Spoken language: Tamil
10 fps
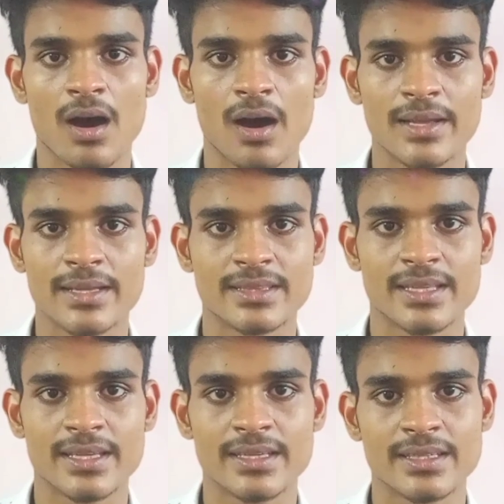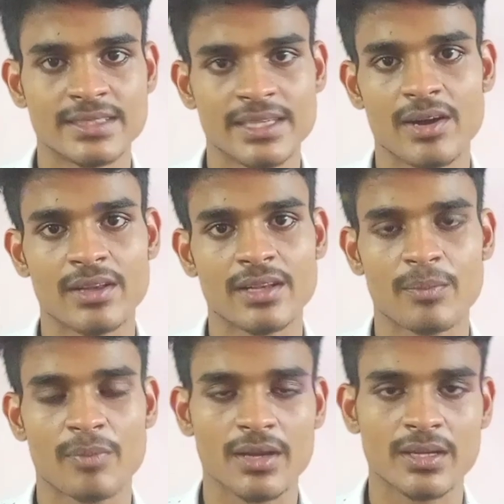ஆலயத்தை இன்றைய நாளில்
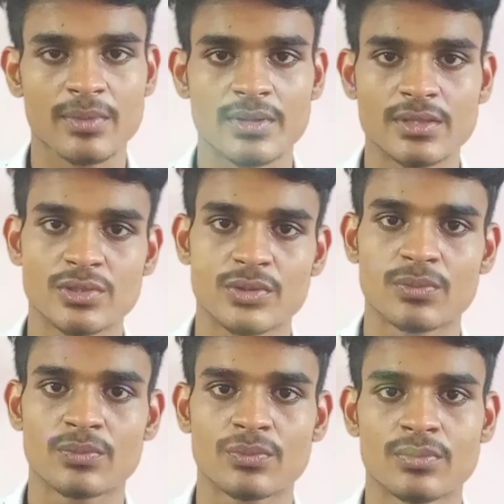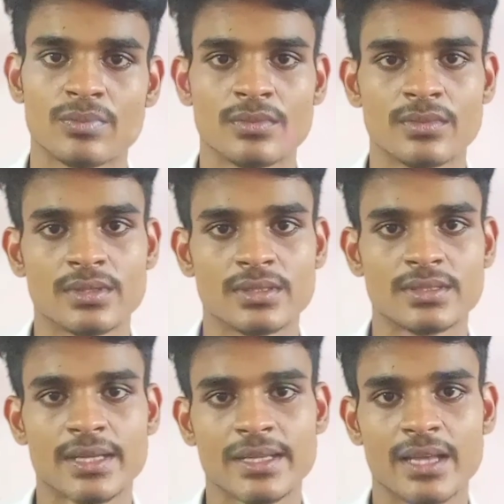நாம் பார்க்க போகின்றோம்
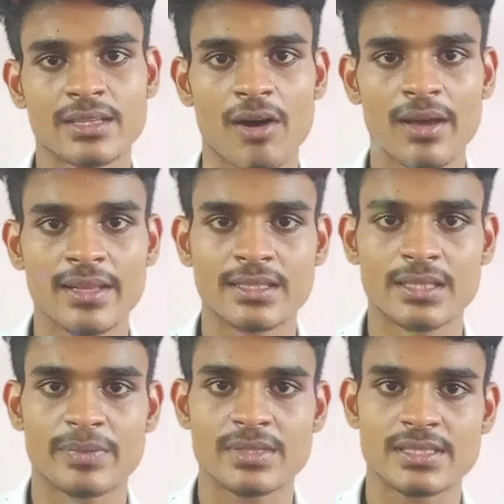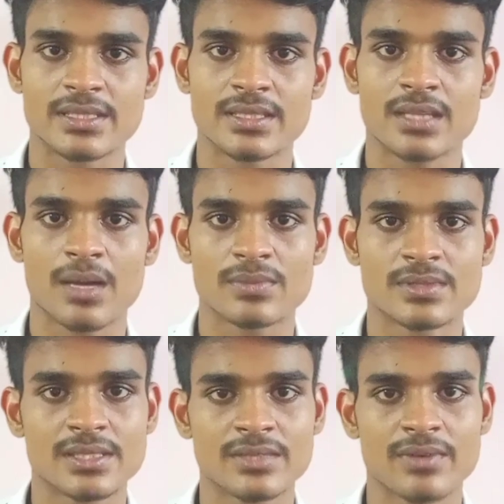சரி அந்த ஆலயத்தை பற்றி நாம்
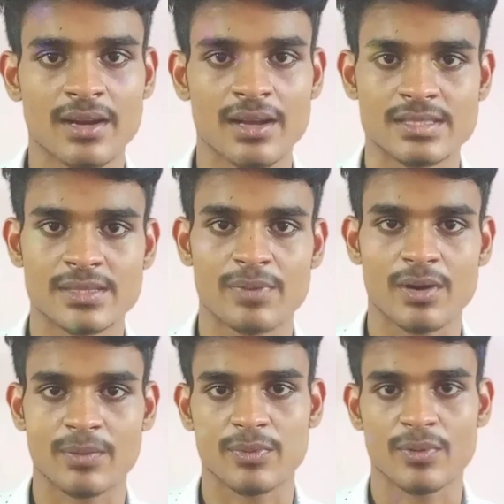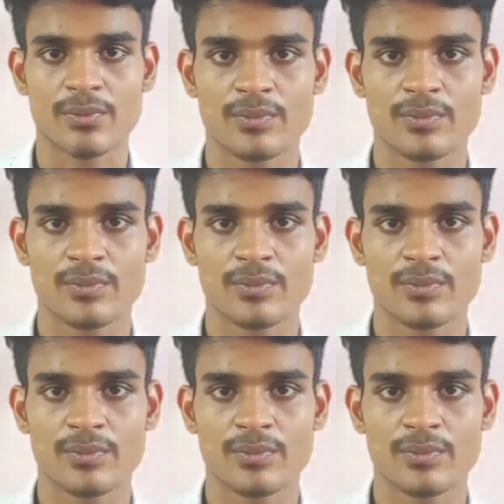சிறு வரலாற்றை பார்ப்போம்